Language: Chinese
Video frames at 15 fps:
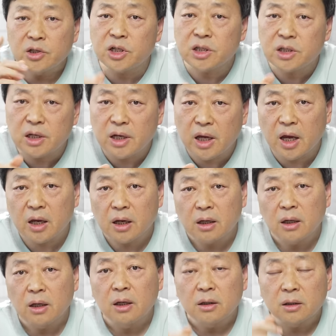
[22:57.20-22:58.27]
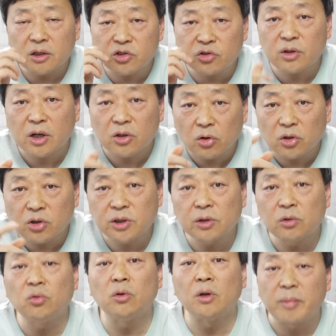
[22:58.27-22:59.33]
这些年，他虽然说
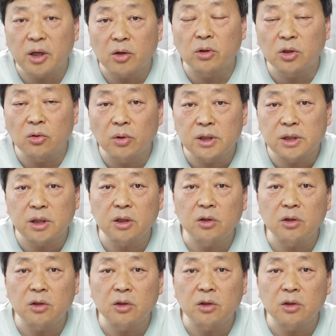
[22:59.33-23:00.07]
入了美国的国籍，